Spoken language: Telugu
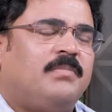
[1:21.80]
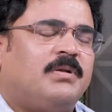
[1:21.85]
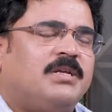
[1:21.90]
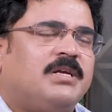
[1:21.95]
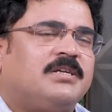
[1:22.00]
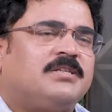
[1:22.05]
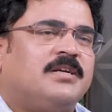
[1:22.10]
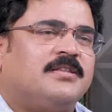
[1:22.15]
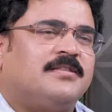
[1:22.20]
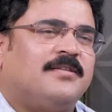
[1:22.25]

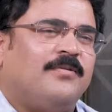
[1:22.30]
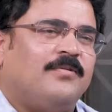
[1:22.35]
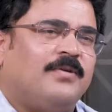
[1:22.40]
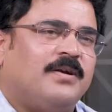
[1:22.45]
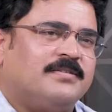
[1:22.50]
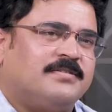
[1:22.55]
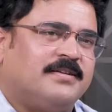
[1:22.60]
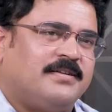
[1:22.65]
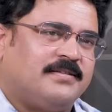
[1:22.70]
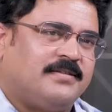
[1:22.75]
ప్రజాక్షేత్రంలో
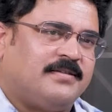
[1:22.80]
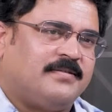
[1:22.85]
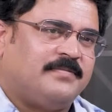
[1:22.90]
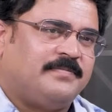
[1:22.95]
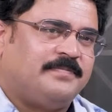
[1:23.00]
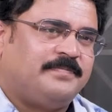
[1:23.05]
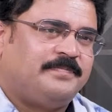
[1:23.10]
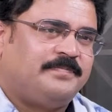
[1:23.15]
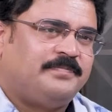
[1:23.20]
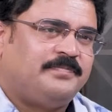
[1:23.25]
ఉన్నాడు సార్ అతను
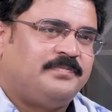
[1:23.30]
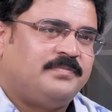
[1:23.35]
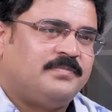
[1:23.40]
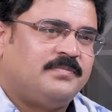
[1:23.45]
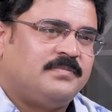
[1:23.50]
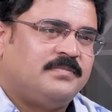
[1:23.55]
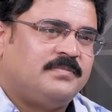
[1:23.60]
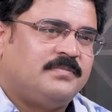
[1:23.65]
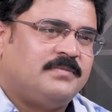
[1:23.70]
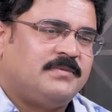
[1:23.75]

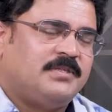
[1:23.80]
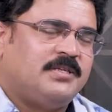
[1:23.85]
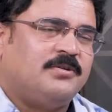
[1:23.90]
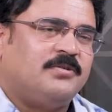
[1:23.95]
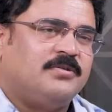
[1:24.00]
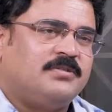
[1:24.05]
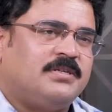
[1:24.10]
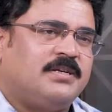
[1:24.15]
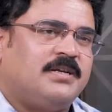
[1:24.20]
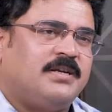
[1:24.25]
ఈ
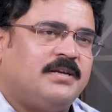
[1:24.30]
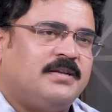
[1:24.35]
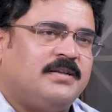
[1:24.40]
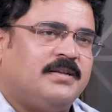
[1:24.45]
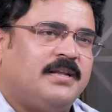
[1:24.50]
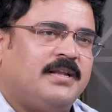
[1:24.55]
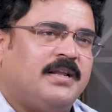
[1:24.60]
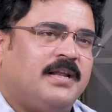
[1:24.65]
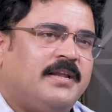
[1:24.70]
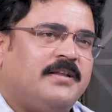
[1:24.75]
రోజుకి
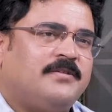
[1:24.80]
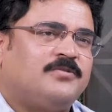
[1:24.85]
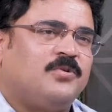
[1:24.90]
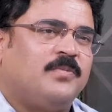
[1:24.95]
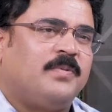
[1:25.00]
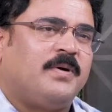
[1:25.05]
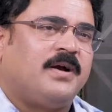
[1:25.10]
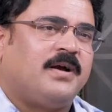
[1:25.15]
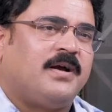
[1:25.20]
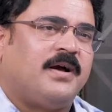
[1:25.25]
నేను అన్ని
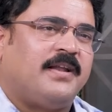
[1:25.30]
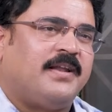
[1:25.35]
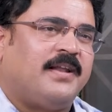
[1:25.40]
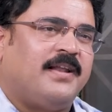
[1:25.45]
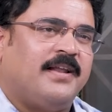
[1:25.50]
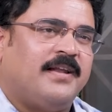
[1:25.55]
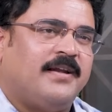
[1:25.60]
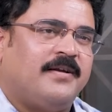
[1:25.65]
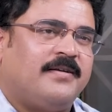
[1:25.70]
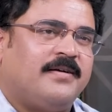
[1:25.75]

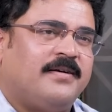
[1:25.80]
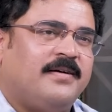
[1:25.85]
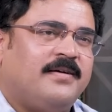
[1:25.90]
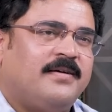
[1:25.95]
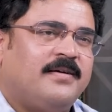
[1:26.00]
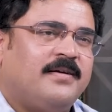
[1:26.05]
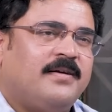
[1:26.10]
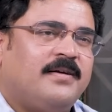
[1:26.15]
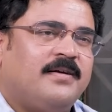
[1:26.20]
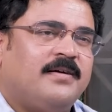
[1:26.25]
శుభకార్యాలు అన్నట్టుగా
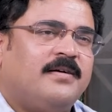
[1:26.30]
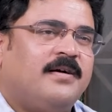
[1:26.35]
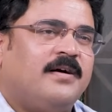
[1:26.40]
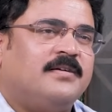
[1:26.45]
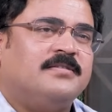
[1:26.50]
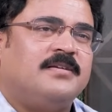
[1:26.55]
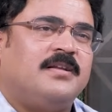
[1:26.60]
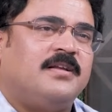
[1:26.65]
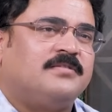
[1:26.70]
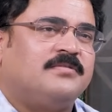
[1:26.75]

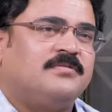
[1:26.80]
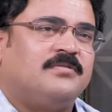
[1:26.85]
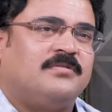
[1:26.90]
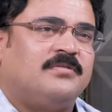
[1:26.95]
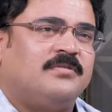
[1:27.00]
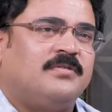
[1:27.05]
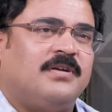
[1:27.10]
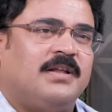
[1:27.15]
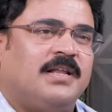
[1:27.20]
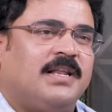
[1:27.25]
గాజు గ్లాస్
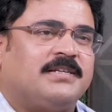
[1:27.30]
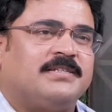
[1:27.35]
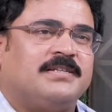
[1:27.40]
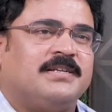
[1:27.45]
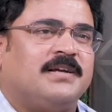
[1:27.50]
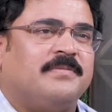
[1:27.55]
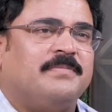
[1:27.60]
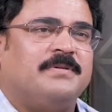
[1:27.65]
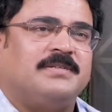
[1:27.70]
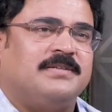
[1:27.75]
గుర్తు కూడా
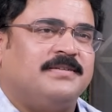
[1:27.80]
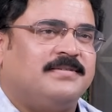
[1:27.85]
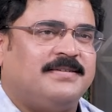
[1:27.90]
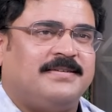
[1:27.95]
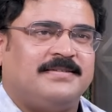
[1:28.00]
ఎలక్షన్ కమిషన్